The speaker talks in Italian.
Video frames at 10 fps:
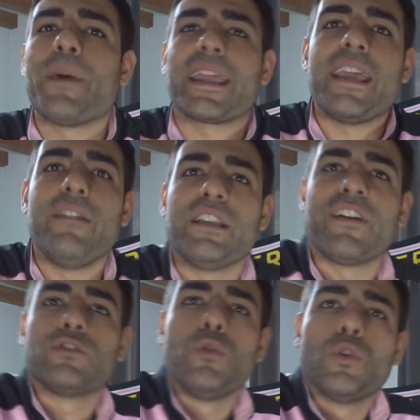perché avete
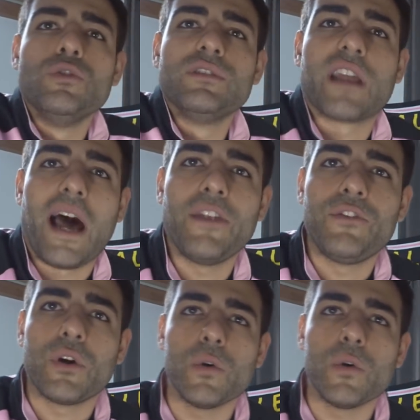fatto un contratto a